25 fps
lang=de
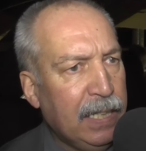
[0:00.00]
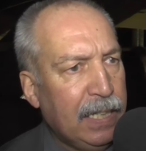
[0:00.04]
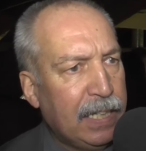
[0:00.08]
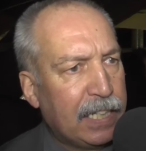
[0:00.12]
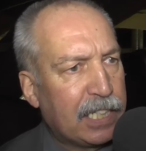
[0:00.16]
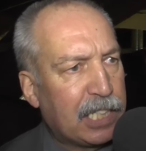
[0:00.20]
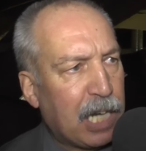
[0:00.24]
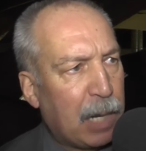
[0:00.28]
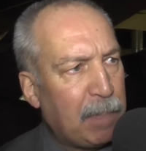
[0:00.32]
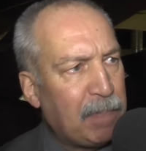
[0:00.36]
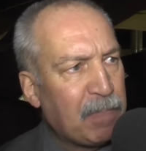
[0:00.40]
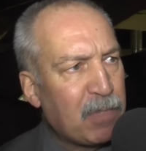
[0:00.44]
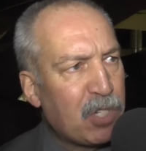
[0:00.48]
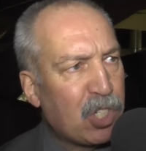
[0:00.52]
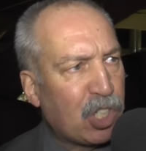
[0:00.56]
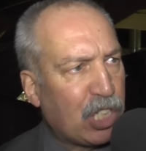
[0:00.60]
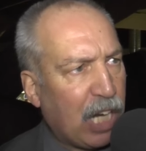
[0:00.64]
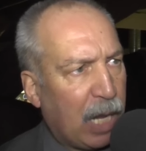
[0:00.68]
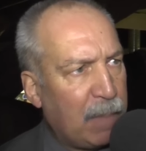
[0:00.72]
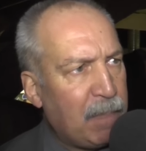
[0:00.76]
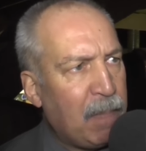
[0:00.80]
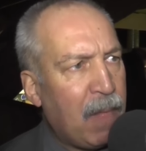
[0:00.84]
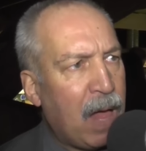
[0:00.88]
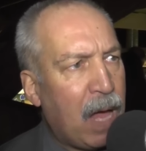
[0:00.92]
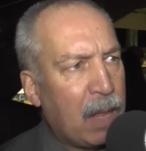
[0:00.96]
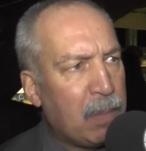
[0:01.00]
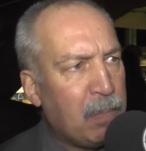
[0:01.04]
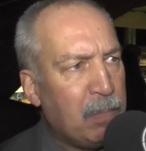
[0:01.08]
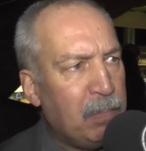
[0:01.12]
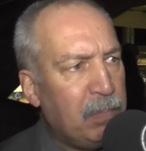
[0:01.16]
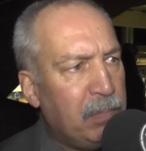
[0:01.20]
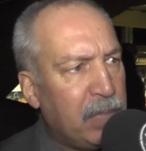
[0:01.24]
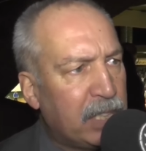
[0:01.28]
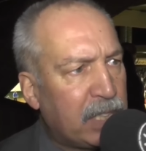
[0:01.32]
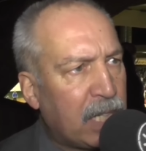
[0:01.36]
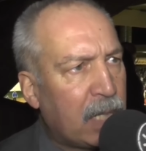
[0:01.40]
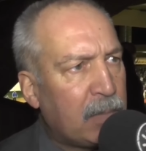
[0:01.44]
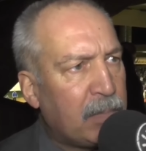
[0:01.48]
Ich habe einen Stamm an
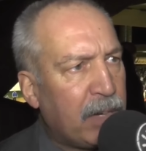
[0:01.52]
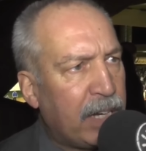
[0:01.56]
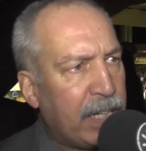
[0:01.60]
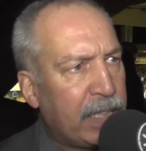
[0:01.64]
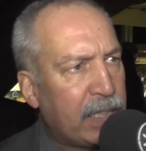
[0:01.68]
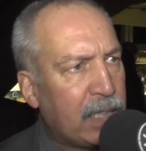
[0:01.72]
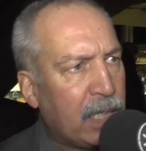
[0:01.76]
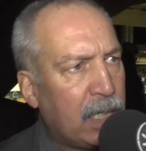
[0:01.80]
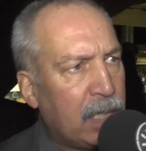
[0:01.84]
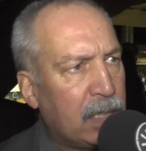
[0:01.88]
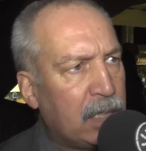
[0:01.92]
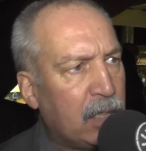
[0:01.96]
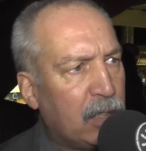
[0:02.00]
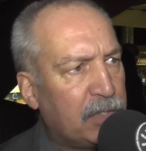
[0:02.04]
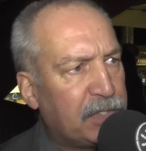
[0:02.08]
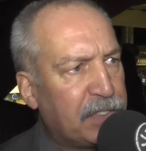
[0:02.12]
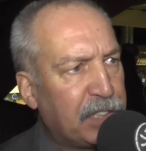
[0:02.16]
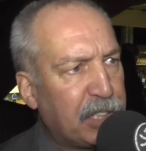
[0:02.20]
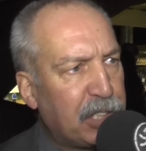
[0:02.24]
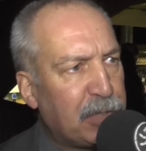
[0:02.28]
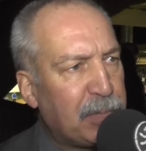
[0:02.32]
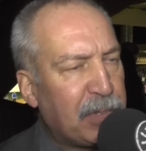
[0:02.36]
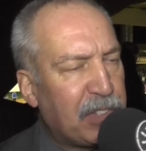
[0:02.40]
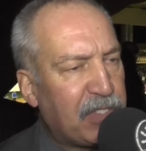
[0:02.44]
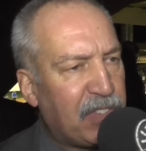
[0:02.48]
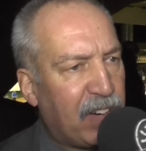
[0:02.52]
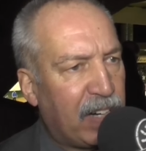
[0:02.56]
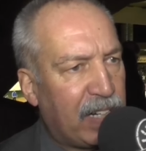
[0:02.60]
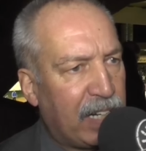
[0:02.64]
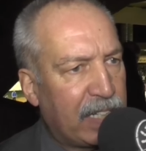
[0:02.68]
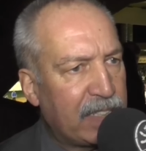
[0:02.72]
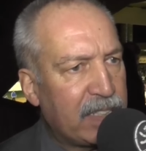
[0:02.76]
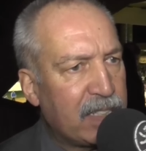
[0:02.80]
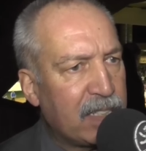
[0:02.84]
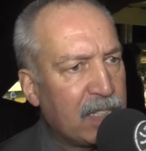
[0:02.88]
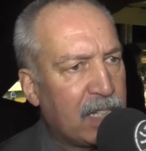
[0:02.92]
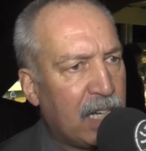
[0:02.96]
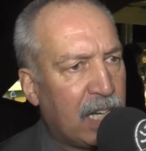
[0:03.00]
Mitarbeitern, auf die ich mich
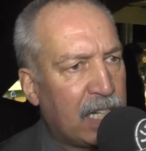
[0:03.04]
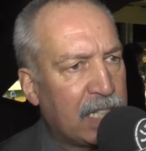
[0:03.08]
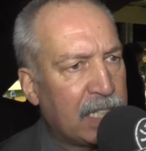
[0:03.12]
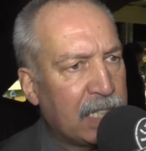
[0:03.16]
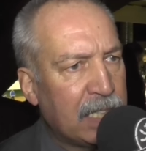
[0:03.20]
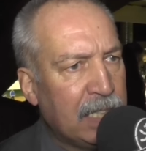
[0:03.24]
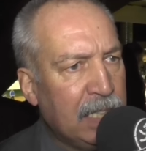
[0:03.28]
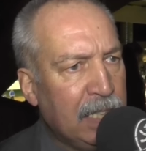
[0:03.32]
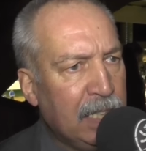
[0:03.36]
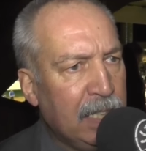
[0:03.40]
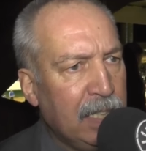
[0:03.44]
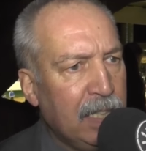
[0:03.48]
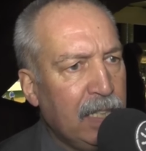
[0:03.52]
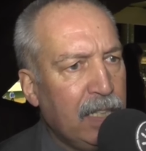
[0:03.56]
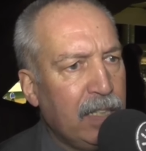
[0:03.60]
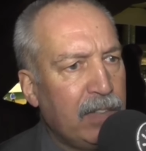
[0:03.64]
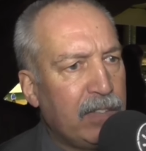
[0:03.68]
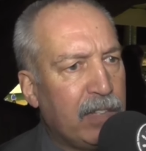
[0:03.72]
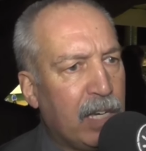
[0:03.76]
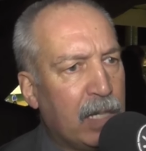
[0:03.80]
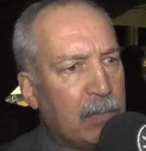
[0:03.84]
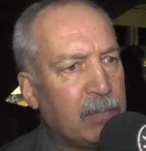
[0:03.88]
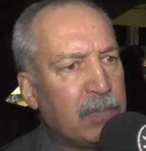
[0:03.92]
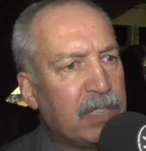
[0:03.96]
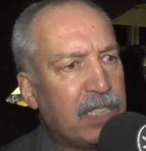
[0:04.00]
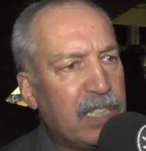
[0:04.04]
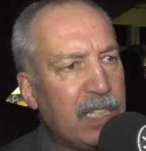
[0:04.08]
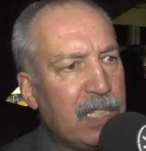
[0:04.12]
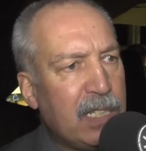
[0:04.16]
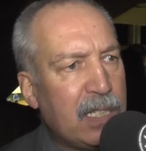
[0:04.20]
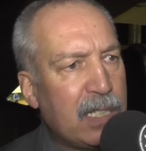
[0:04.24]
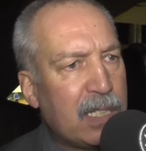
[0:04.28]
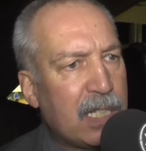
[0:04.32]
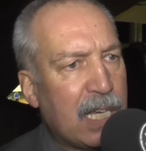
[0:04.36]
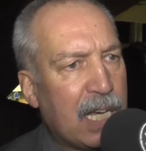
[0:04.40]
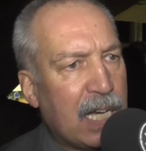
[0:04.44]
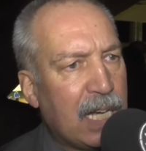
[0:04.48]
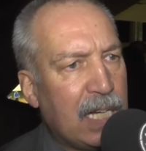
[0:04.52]
verlassen kann. Wir haben
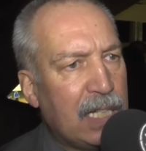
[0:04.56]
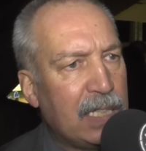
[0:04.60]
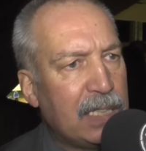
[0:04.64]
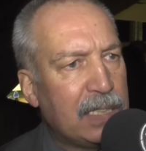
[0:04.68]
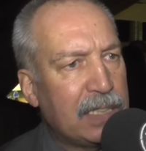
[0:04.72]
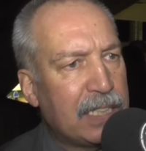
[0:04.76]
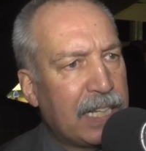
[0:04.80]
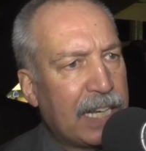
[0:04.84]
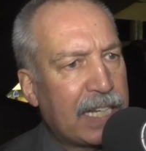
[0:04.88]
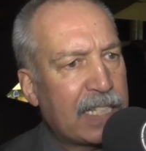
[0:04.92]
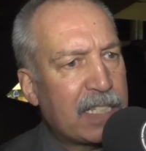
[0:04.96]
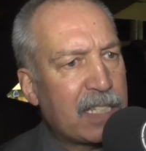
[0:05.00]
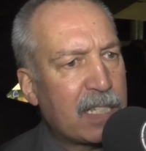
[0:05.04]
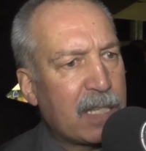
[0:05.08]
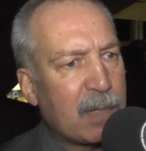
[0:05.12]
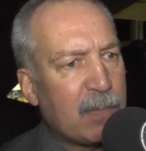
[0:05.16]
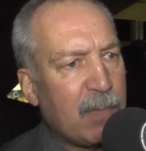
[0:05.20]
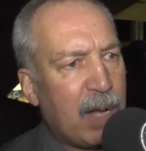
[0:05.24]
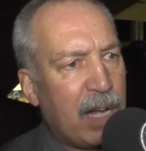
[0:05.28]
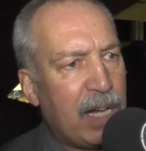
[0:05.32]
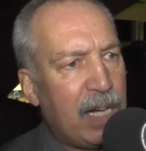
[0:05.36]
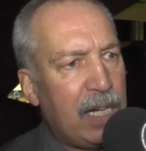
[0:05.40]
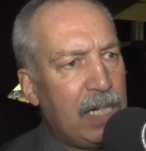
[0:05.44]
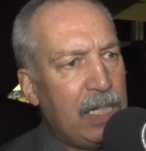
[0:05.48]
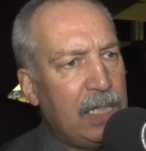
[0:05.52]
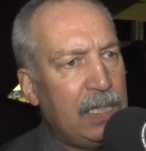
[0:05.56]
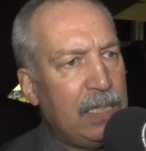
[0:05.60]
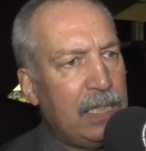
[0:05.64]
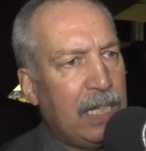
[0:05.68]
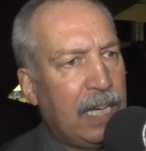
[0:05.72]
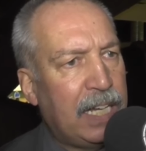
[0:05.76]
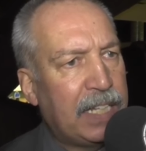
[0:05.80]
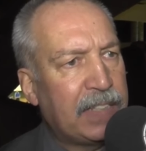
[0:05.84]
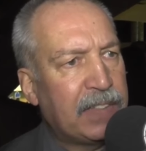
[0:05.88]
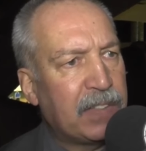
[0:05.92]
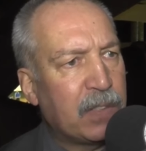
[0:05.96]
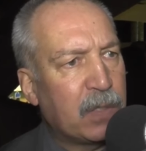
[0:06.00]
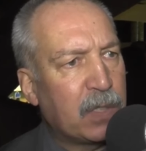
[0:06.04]
dieses Jahr das erste Mal
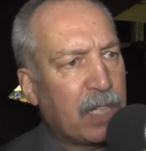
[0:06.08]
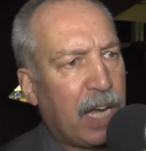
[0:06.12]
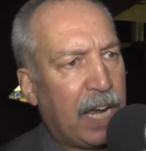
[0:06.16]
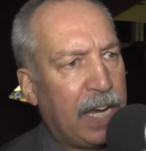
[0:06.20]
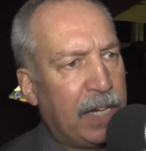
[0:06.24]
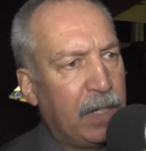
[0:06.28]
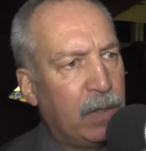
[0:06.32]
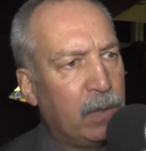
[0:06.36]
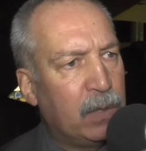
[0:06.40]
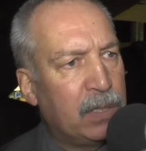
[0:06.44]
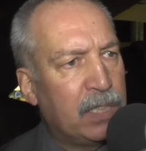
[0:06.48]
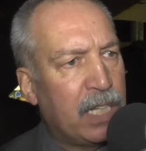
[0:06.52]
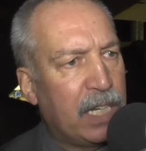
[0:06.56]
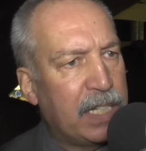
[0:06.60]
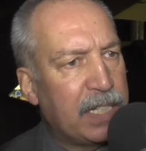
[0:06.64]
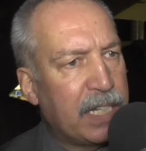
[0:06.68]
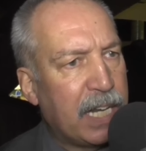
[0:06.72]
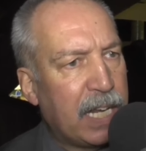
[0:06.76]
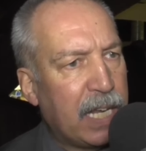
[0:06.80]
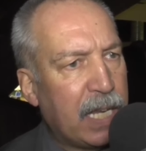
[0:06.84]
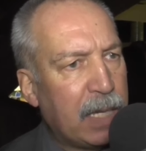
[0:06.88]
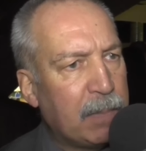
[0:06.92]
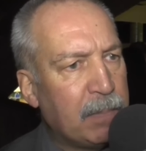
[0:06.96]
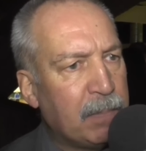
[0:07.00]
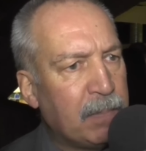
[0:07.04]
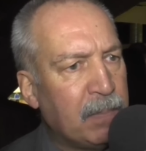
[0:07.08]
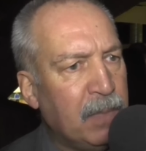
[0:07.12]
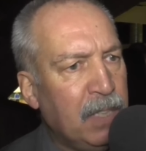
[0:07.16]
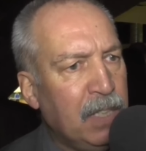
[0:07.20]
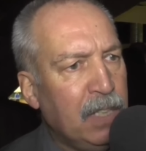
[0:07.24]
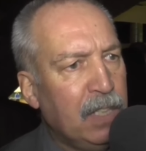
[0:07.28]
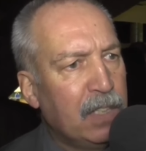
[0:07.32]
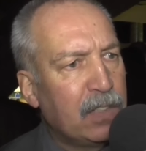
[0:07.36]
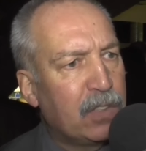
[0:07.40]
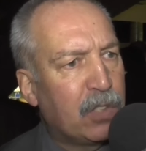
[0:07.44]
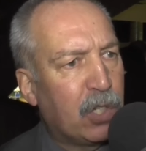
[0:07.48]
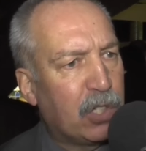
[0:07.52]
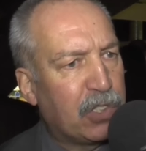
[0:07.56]
also kein Unternehmen
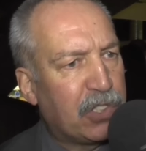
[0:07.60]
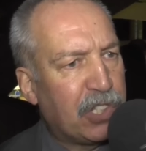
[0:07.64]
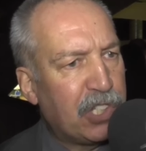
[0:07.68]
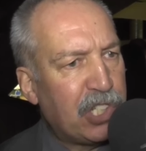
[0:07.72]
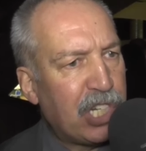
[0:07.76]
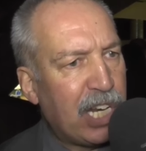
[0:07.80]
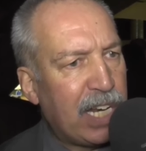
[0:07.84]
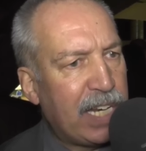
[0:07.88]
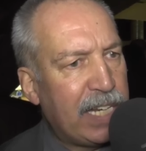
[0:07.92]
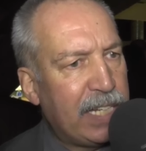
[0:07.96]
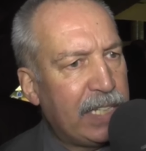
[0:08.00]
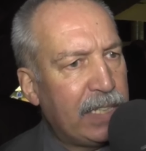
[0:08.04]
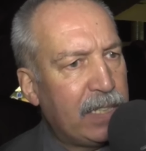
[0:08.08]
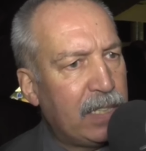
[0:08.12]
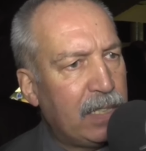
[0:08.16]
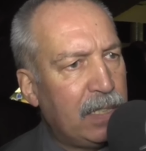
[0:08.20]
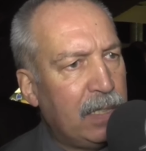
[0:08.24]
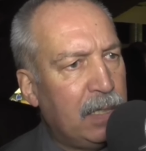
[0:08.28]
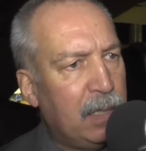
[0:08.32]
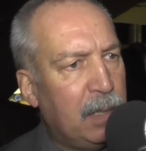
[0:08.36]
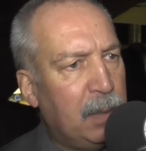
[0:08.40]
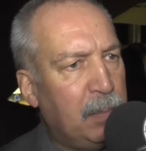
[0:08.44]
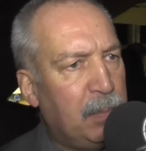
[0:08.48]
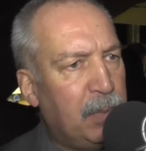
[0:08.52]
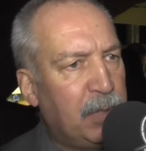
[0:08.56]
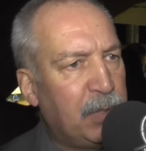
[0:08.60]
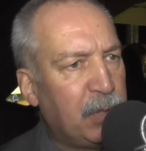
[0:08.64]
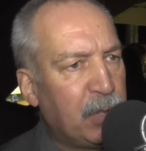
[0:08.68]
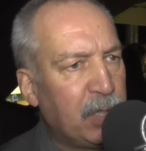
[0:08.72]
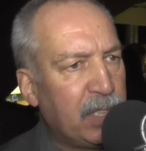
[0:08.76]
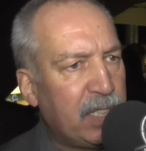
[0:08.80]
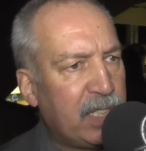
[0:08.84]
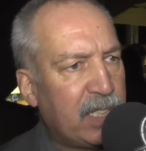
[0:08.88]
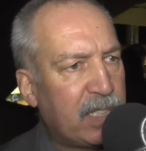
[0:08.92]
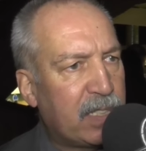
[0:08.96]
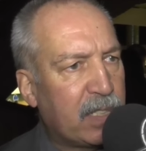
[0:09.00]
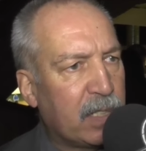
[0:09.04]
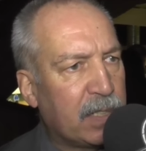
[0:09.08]
zur Sicherheit äh,
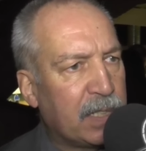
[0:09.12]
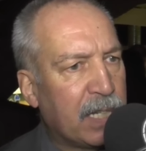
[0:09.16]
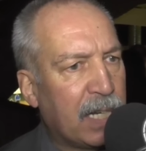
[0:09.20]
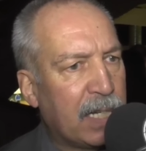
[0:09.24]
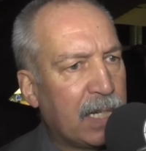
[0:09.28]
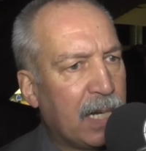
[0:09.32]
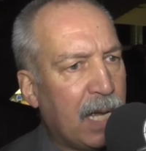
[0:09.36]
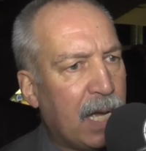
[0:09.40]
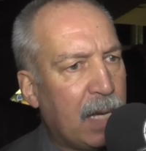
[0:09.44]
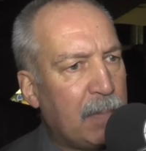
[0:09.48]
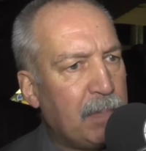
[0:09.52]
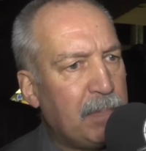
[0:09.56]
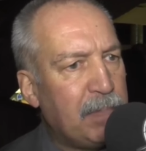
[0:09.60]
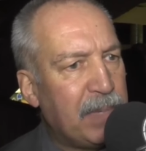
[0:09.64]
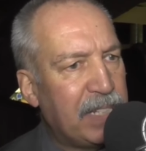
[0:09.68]
benutzt, sondern haben